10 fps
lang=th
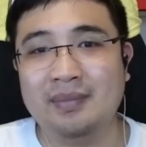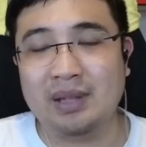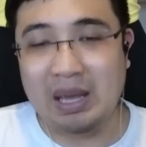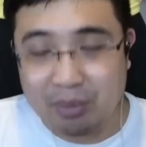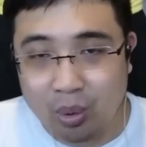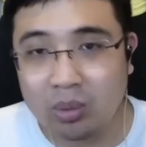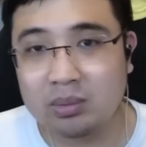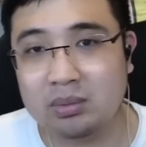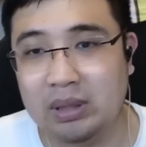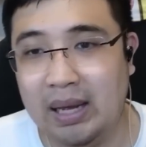เกมรุก
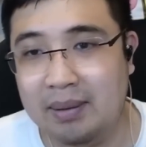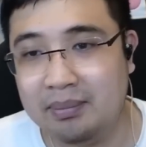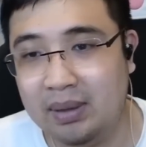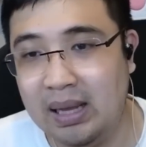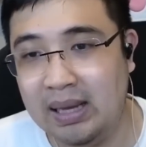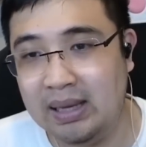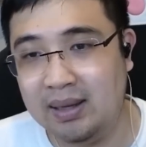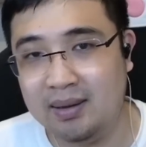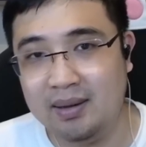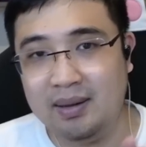นะครับใน
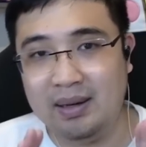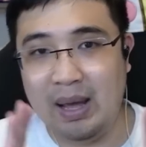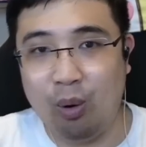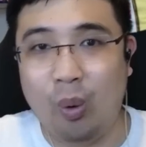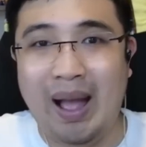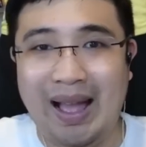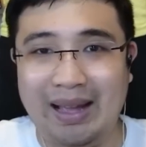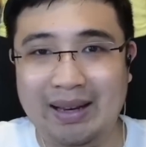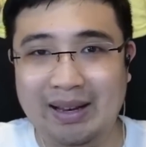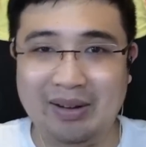แนวกว้าง
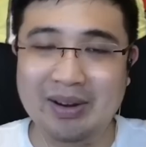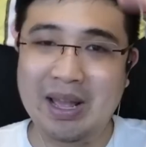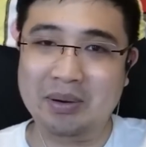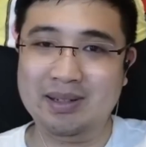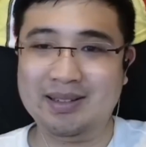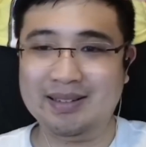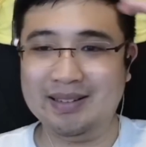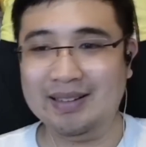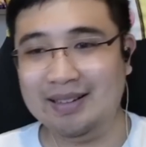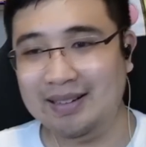แล้วก็แนวลึก
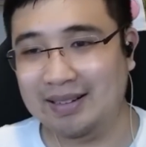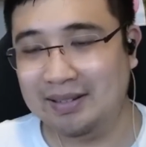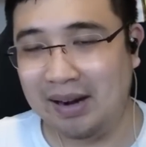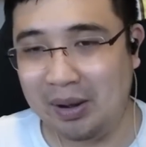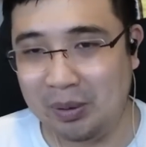คือเรา